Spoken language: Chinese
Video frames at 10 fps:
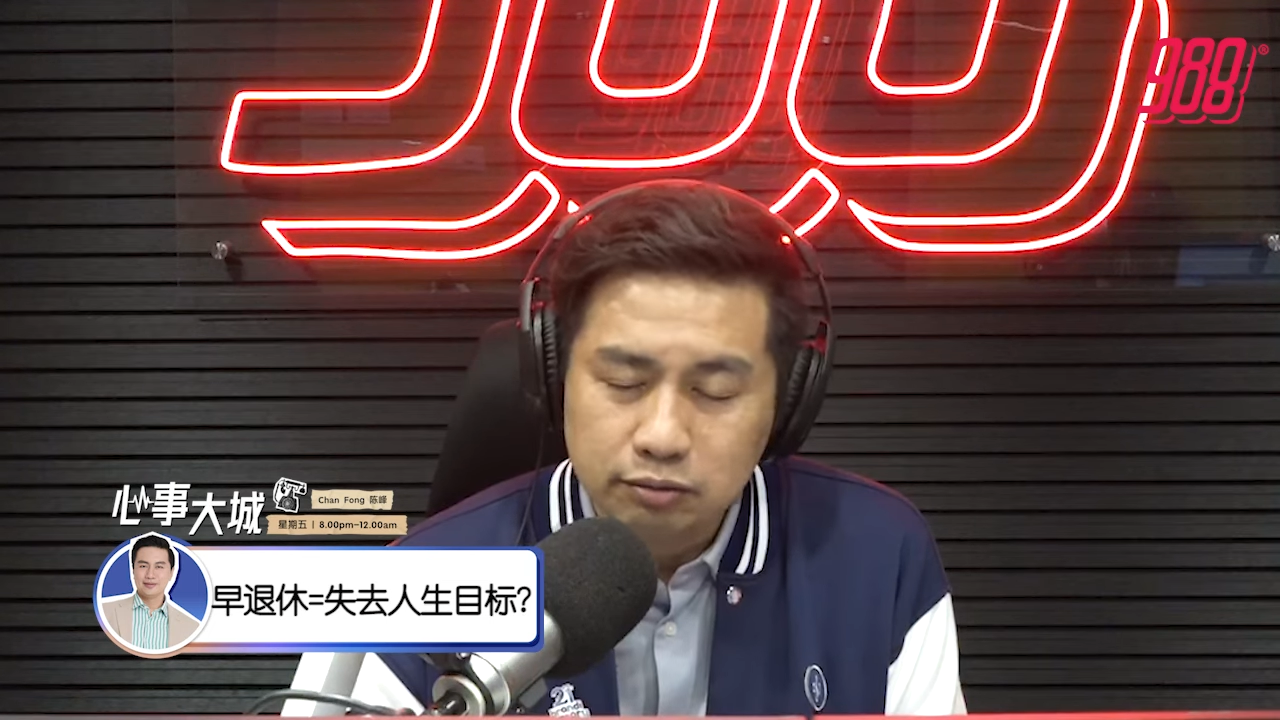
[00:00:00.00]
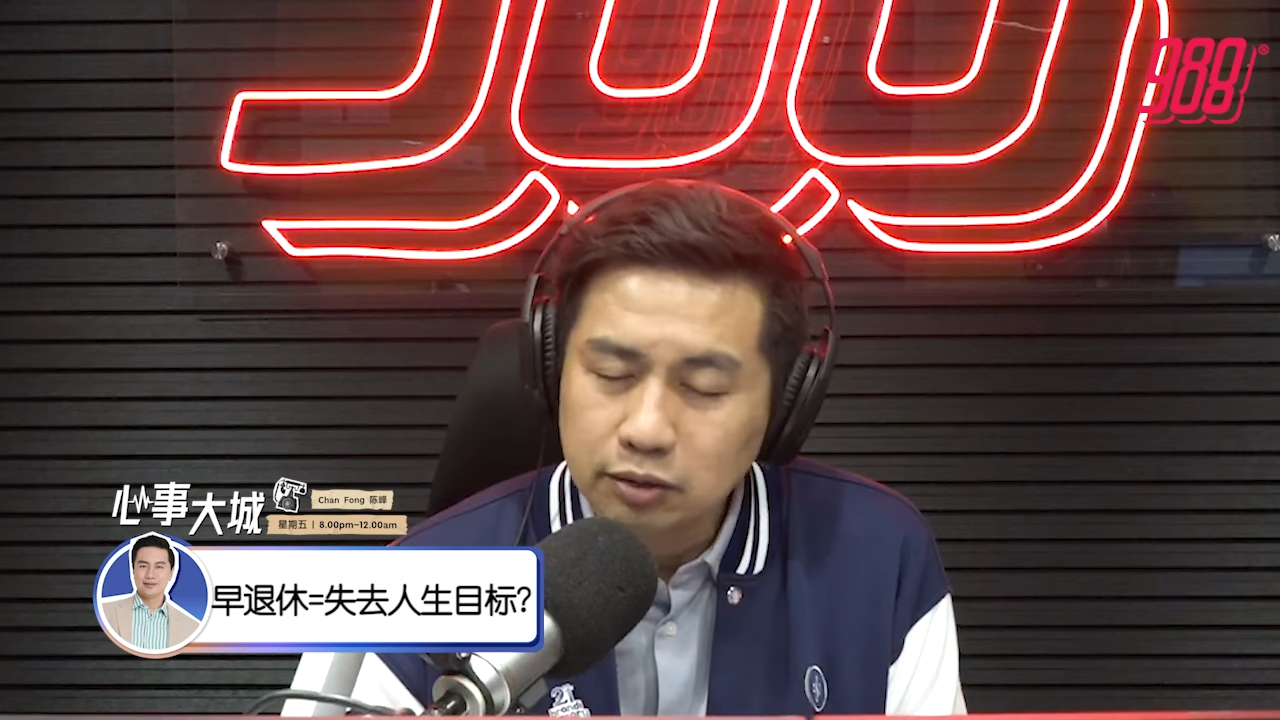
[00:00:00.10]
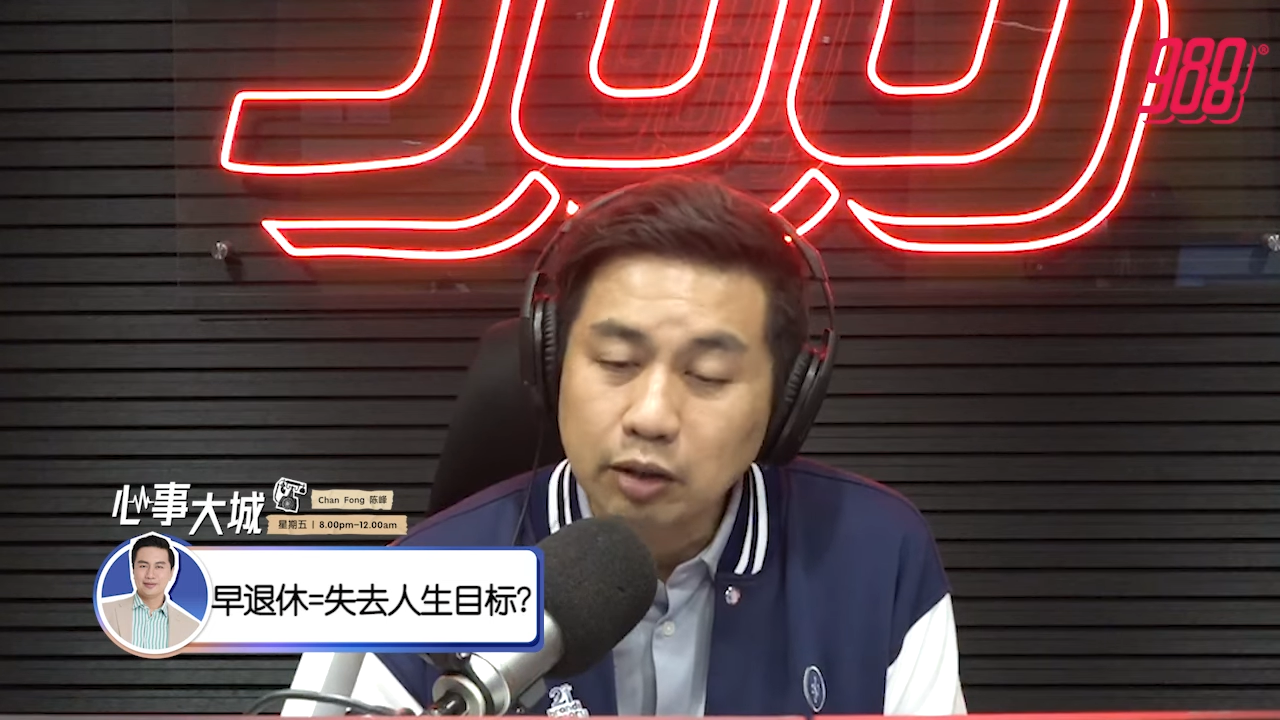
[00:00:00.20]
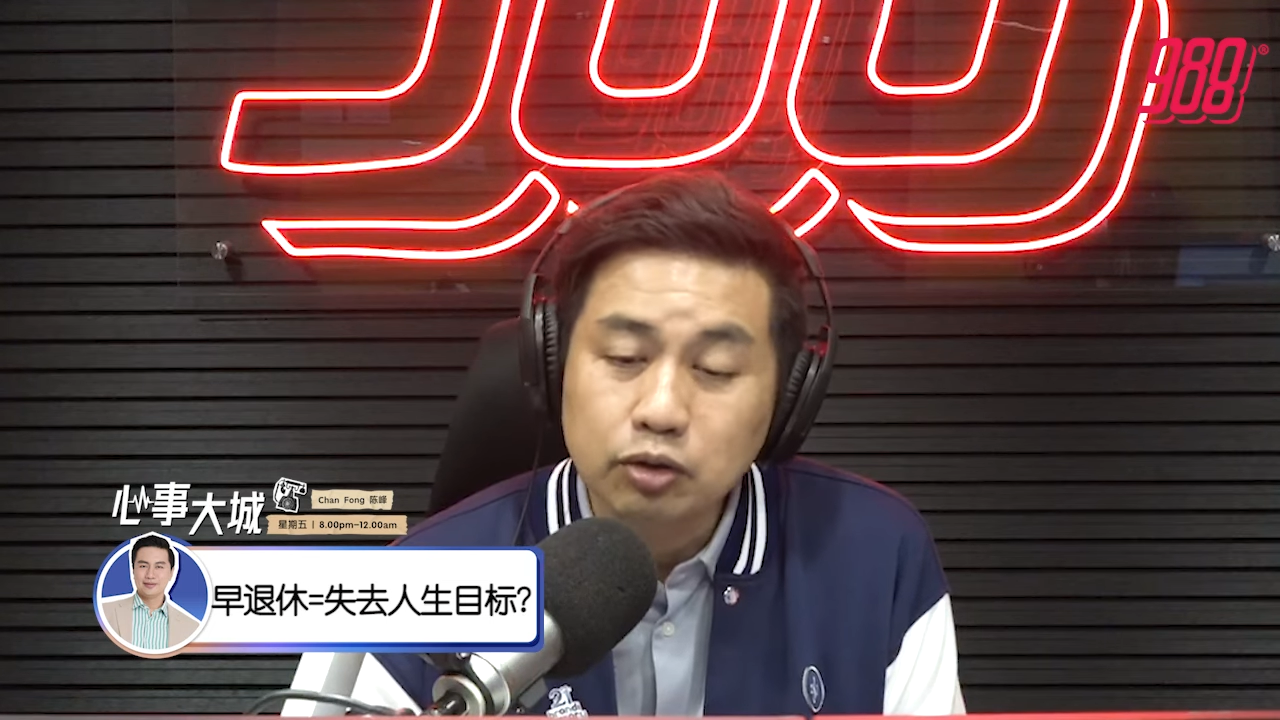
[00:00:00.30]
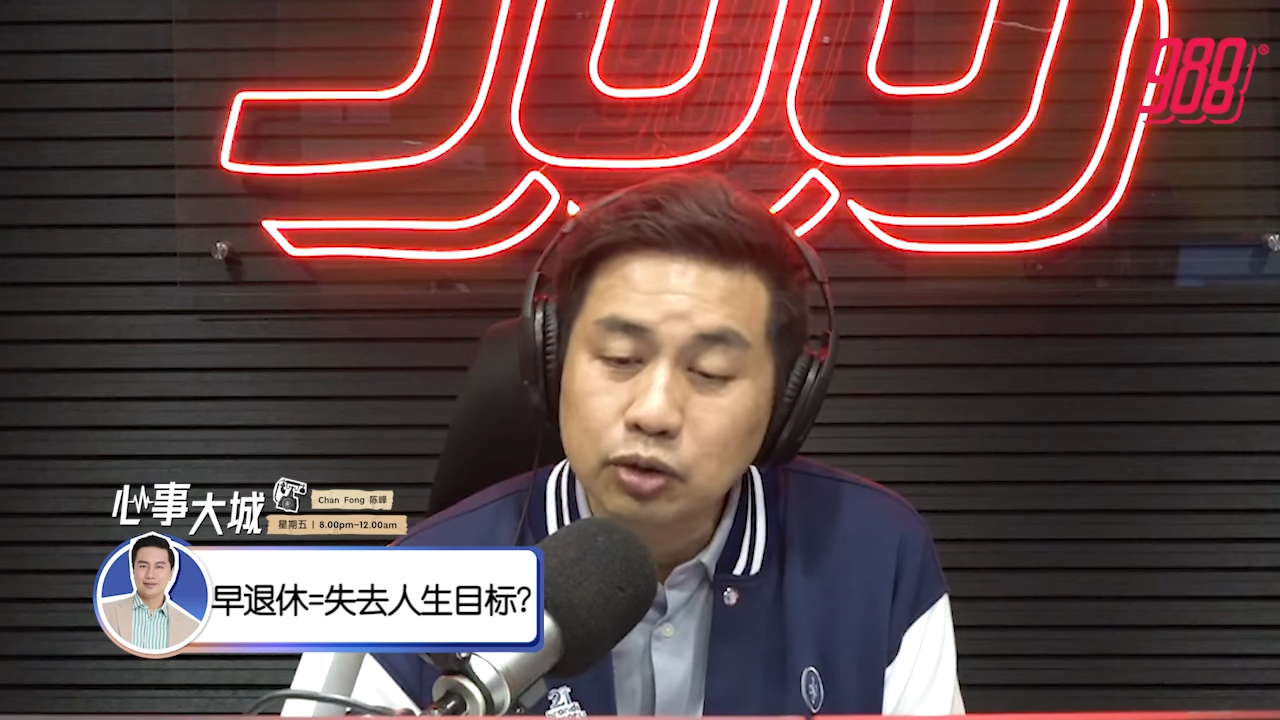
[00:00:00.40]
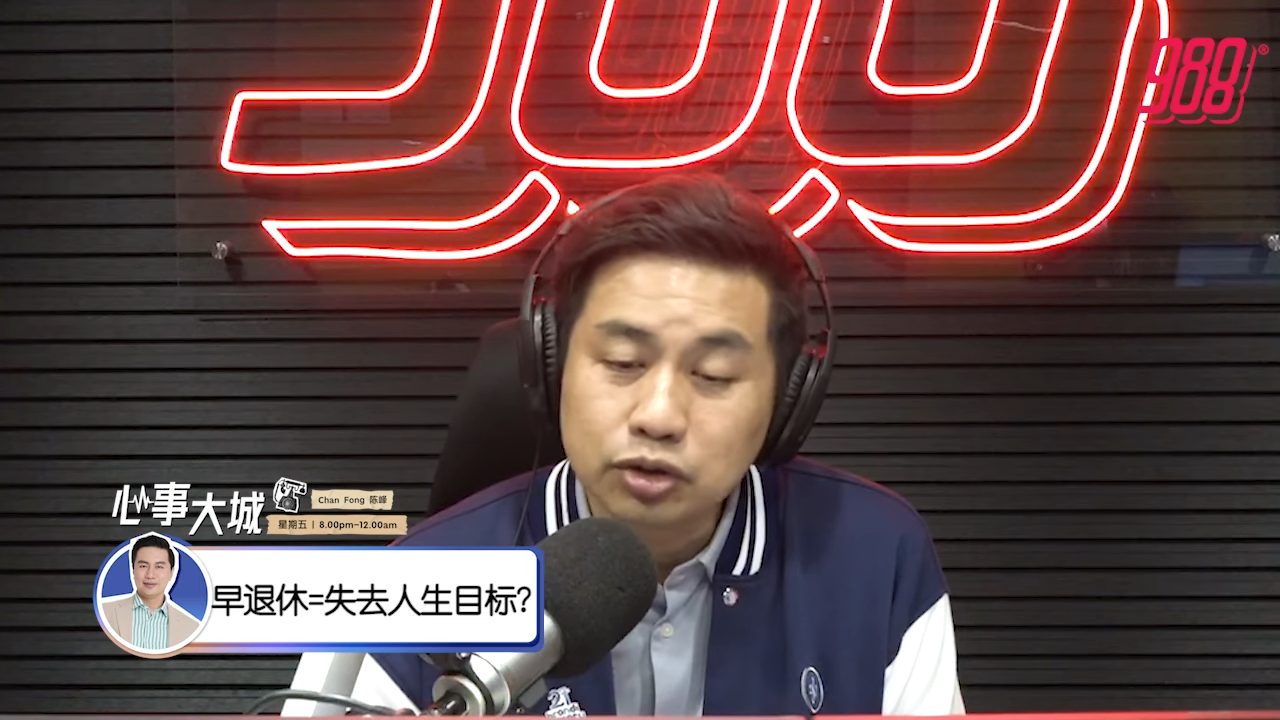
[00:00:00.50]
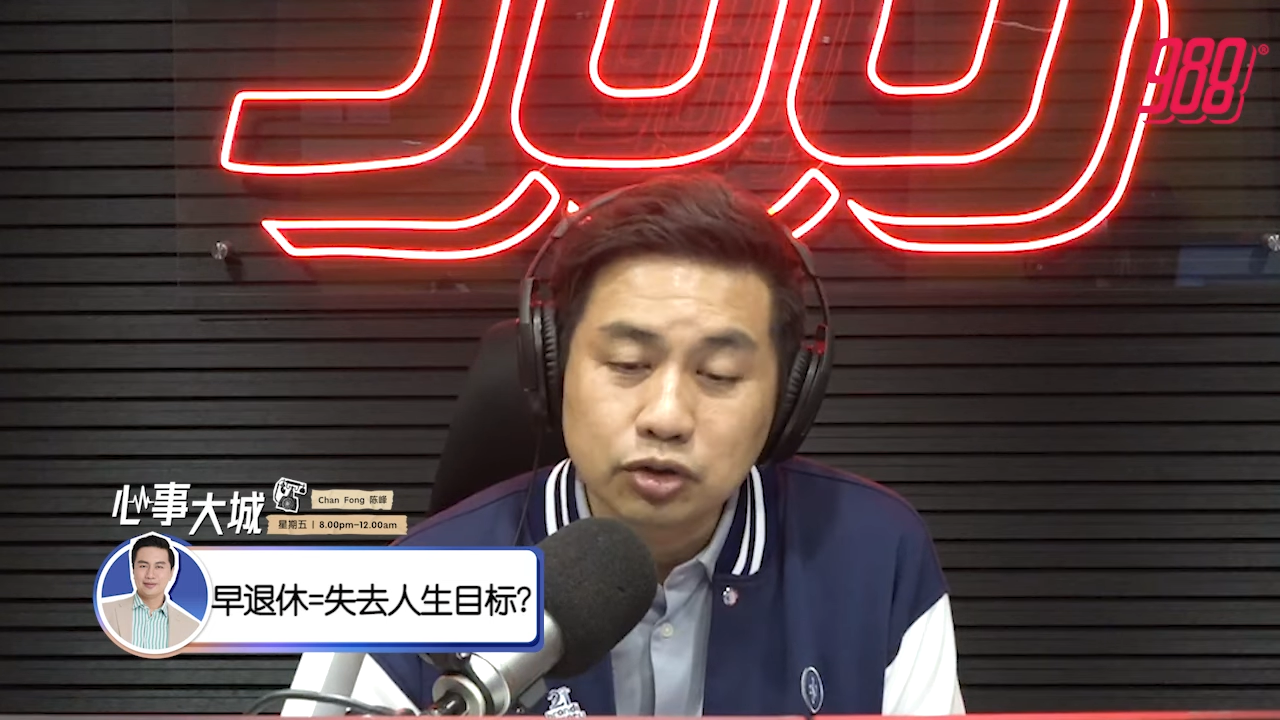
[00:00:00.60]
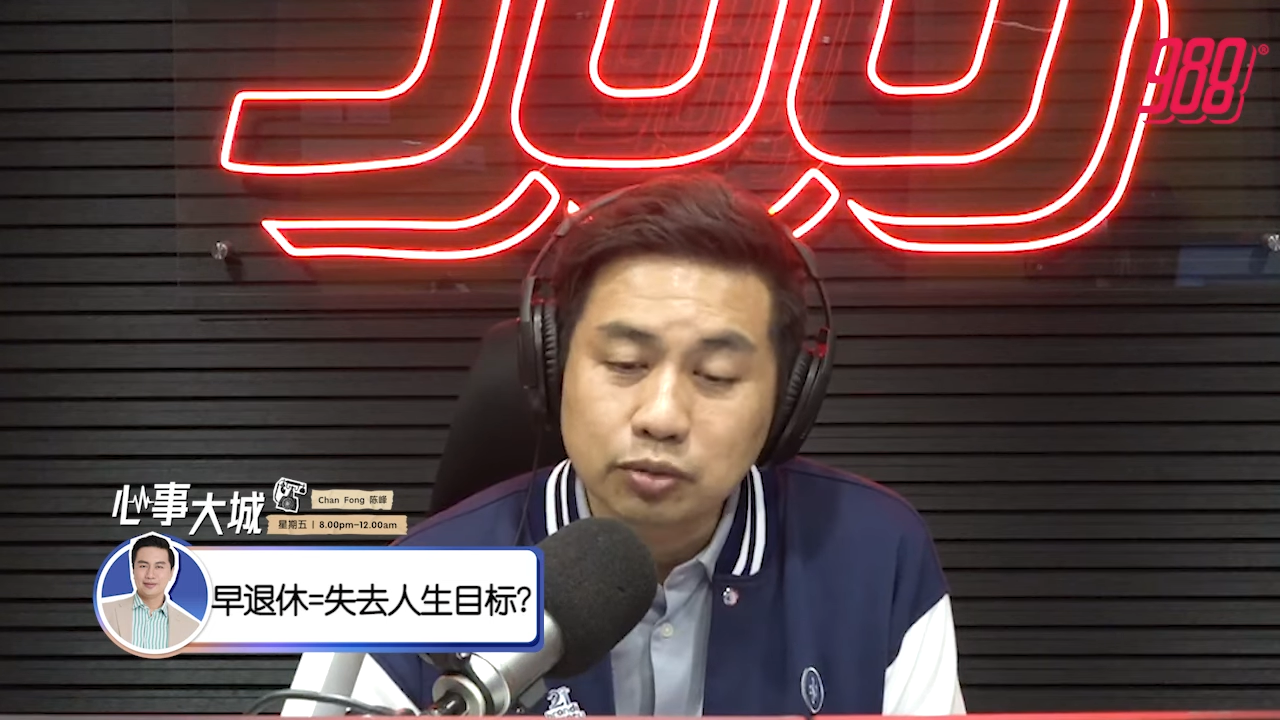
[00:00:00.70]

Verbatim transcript: 要退休